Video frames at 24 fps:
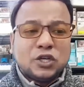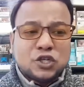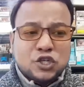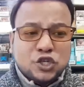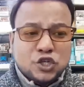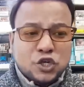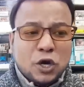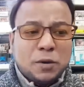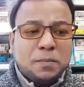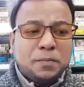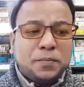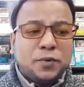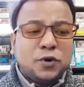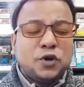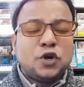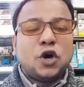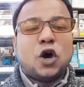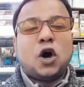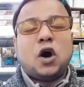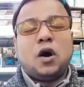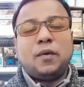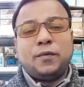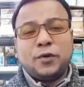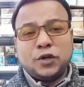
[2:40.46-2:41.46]
সম্পূর্ণ
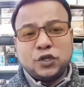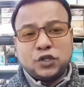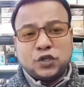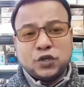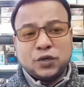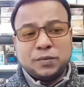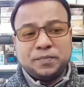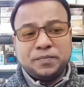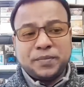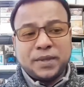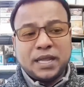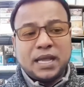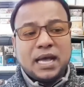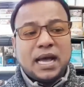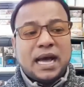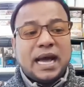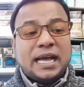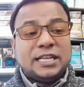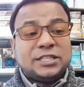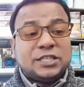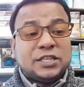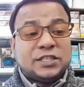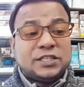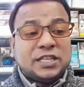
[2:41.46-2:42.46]
অবৈধ
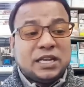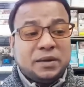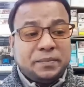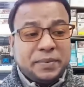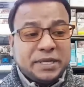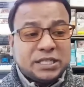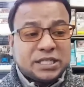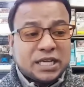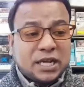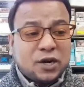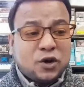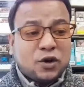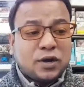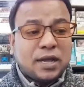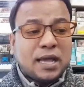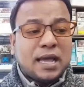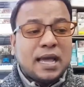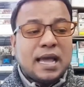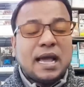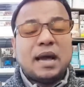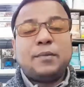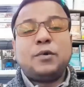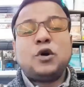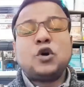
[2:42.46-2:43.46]
আইসিসির বিচারক
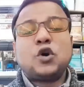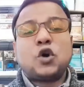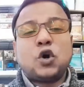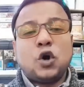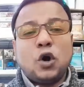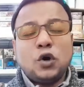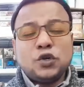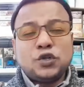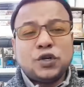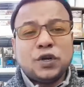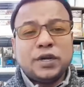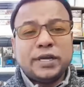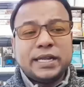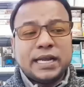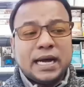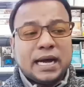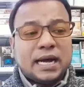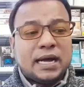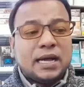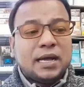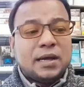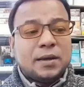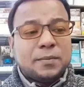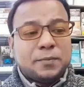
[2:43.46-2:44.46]
এবং কৌশলীরা
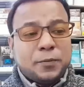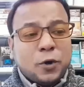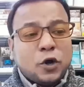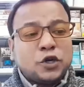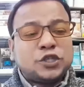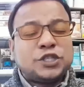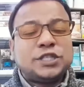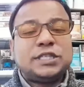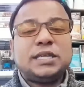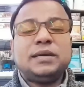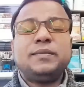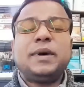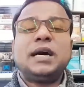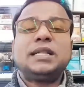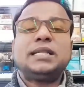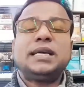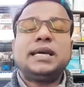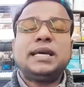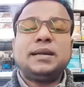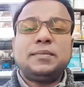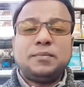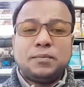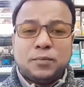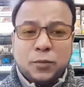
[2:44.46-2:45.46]

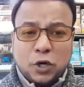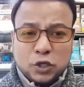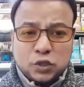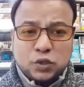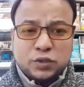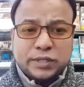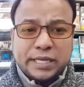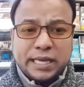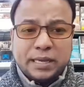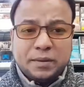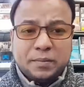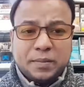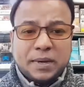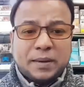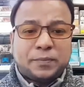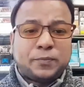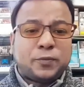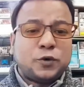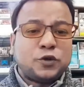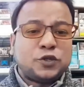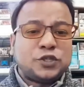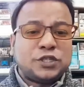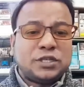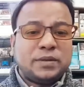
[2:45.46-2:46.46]
পশ্চিমাদের মদদে বা
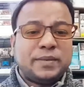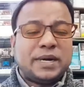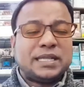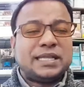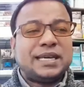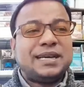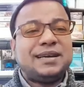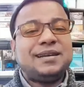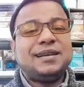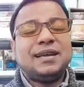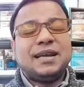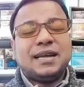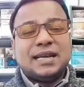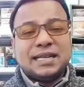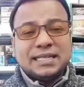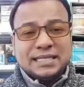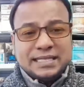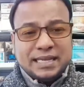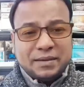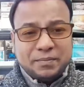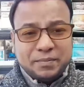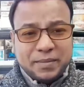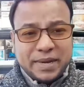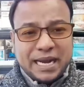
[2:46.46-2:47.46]
পশ্চিমাদের
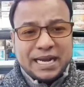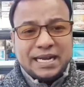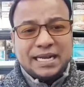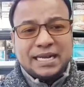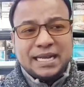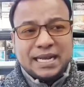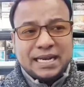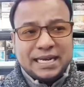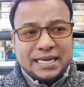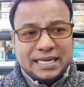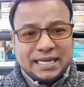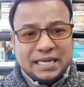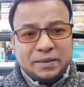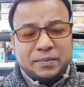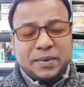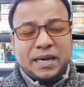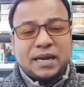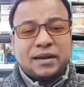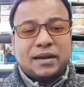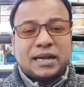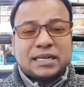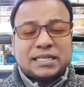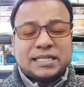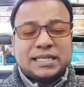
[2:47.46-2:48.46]
যে মেন্টালিটি বা
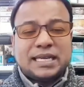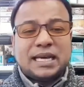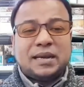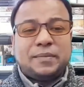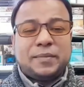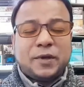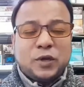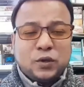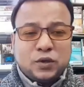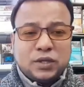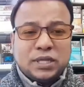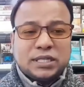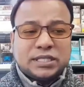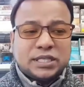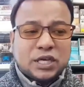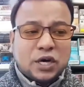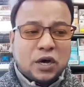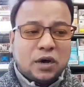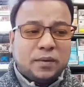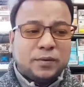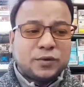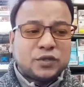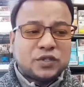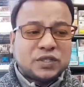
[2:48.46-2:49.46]
রাশিয়ার বিরুদ্ধে যে
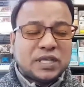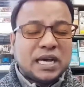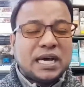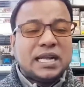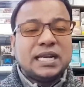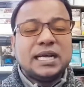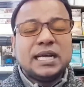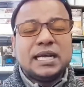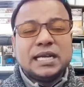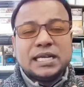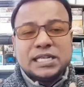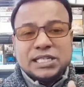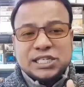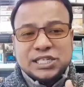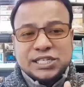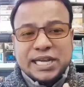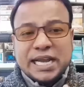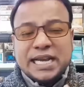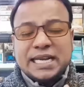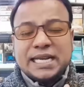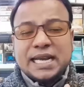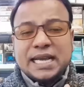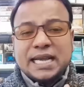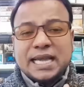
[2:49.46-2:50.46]
অবস্থান
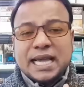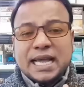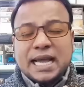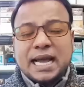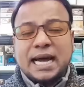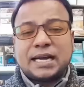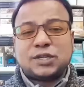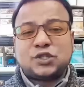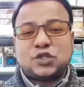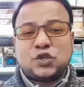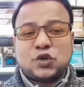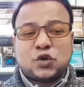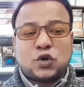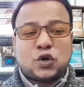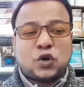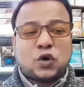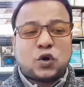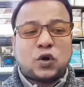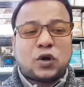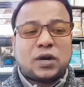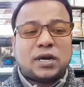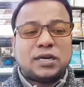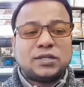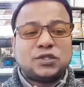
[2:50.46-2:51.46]
সেইটাকে কার্যকর
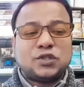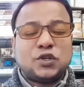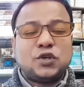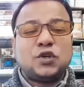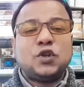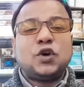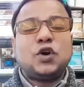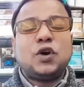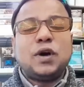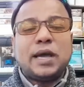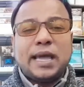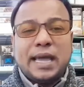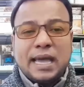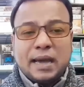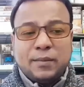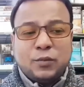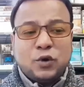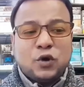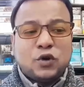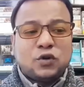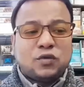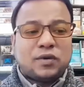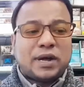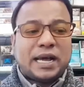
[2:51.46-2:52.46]
করার জন্য
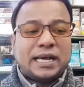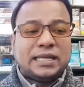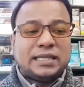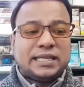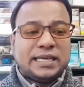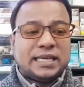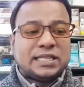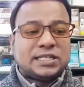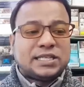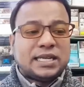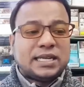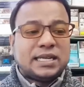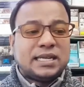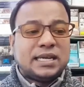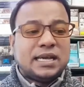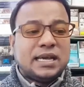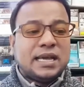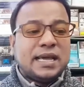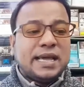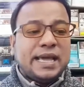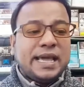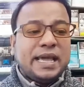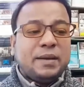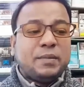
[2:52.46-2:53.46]
এমন রায় দিয়েছেন
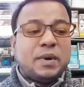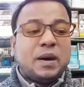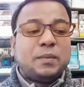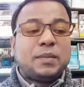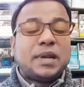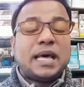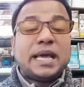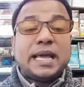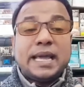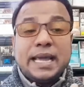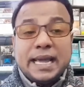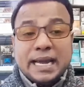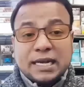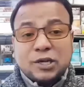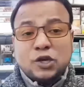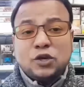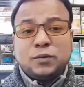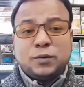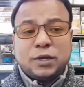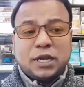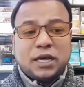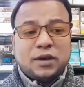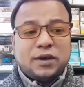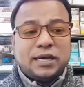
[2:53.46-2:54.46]
এই মামলায় এটাও
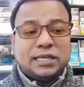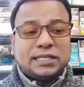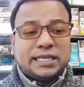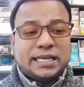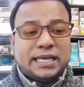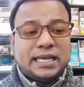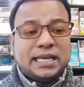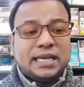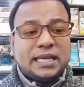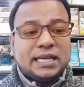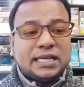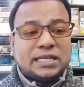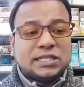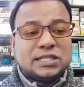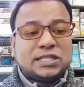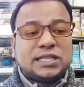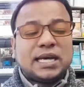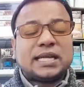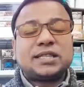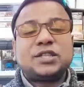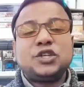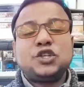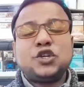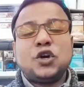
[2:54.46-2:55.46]
বলা হয়েছে
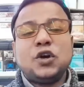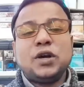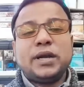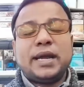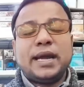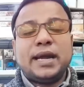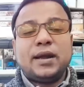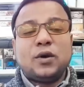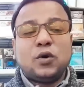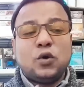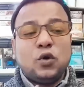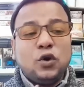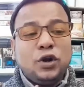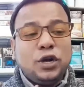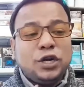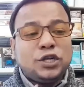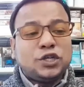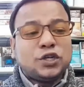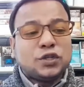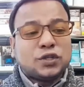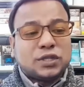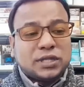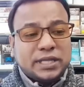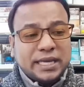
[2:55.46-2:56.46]
জাতিসংঘের উনিশশো